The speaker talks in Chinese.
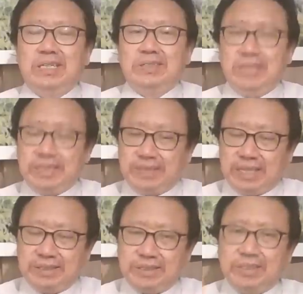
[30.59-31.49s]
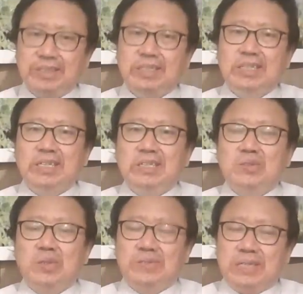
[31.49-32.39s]
这件事呢是
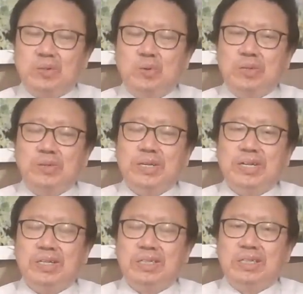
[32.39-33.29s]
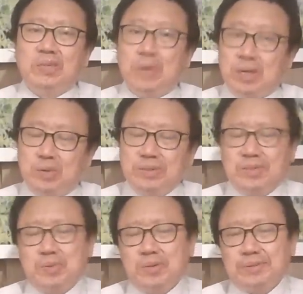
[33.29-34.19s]
说，在中国有一个网红
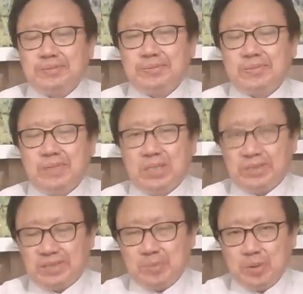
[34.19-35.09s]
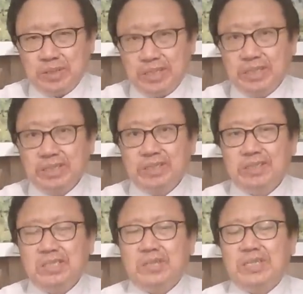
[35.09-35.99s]
直播。叫直播一哥
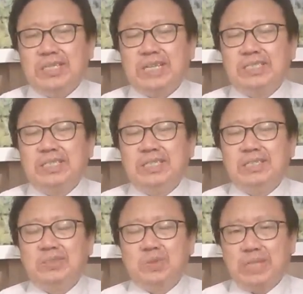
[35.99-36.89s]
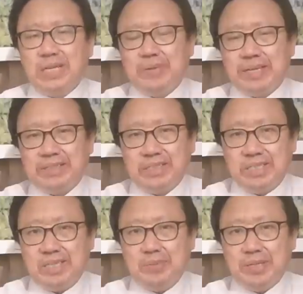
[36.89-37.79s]
叫李佳琦，说跟另外一个人
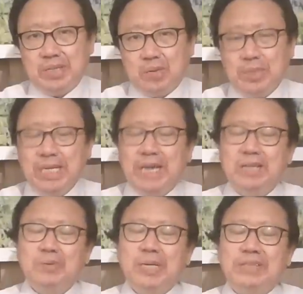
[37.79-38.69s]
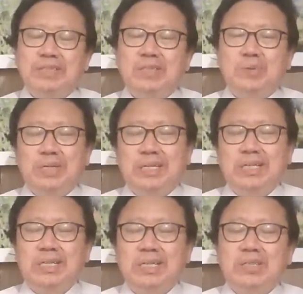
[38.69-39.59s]
齐名，叫薇娅。薇娅是个女的，
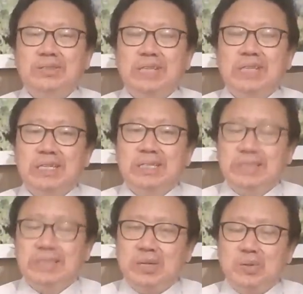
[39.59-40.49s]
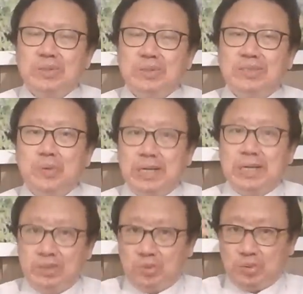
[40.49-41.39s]
都是带货直播啊，
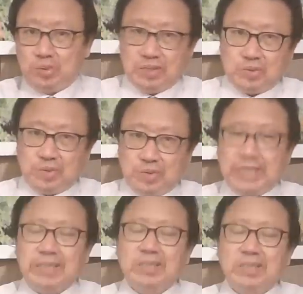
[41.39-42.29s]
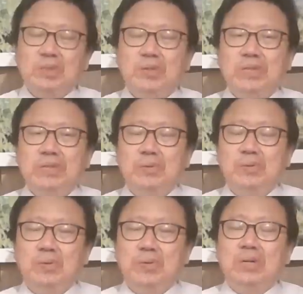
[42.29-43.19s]
数一数二的龙头人物、
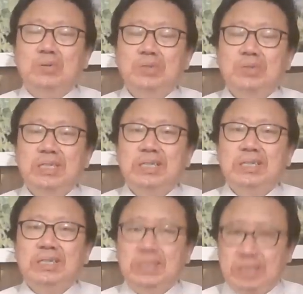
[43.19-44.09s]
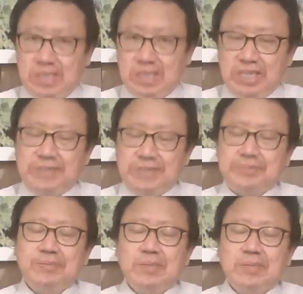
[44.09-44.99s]
网红一哥一姐。
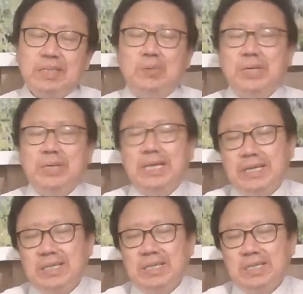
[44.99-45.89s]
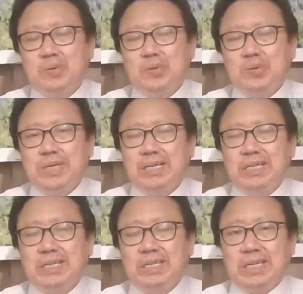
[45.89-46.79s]
那薇娅呢？因为去年
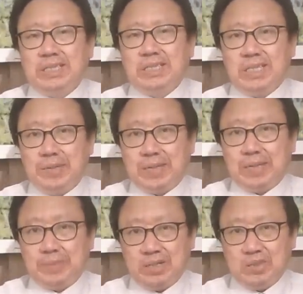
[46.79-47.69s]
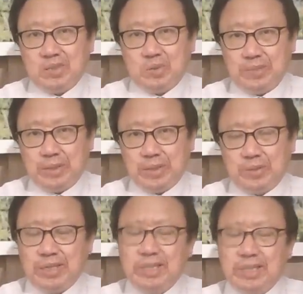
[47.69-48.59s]
啊，习近平他们要国进民
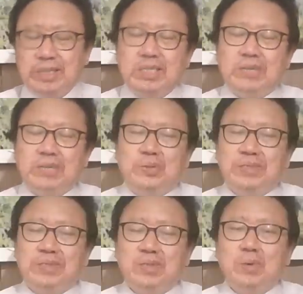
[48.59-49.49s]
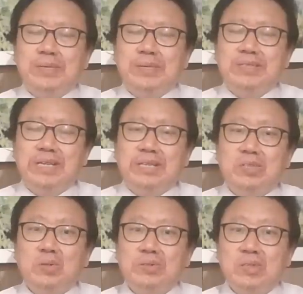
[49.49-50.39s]
退，要去搜刮民财，
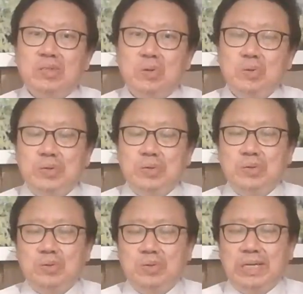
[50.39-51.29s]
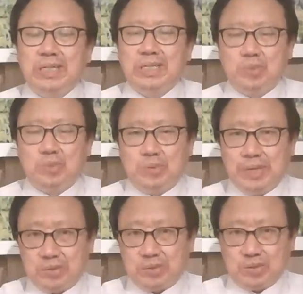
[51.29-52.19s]
充实空虚的国库啊，对薇
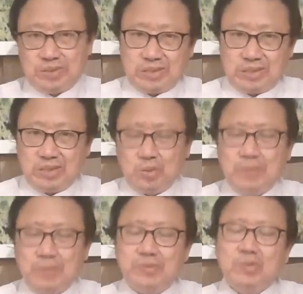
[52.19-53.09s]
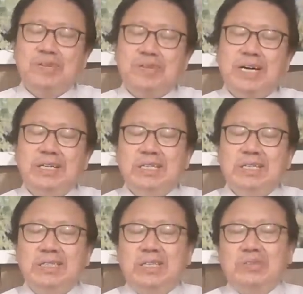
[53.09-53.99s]
娅说是税务重发，
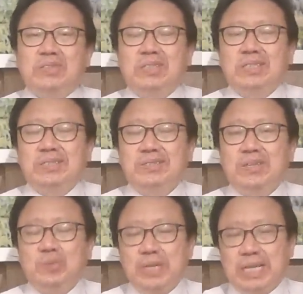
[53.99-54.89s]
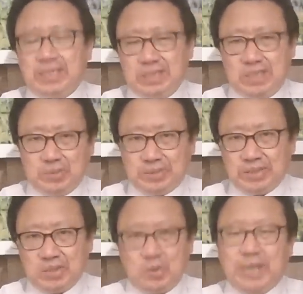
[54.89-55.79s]
导致这个薇娅几乎是
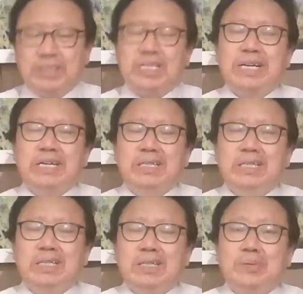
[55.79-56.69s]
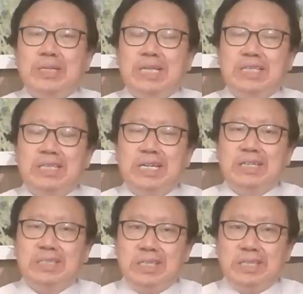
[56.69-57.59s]
垮了下来。那么李佳琦呢，
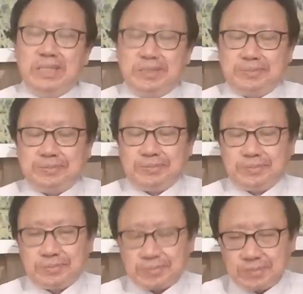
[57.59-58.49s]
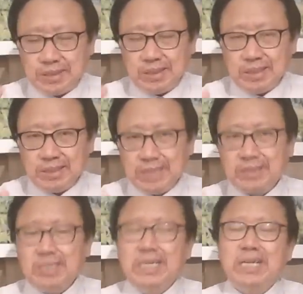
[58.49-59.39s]
挺立。但是
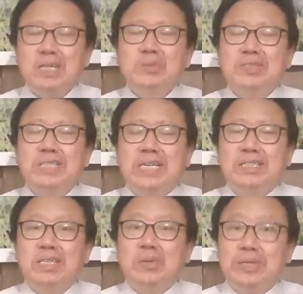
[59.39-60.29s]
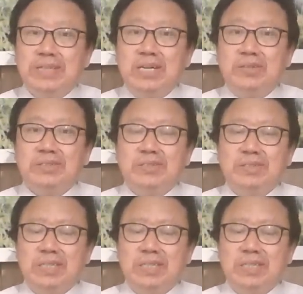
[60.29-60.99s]
今年六十前夕，六月三号的时候。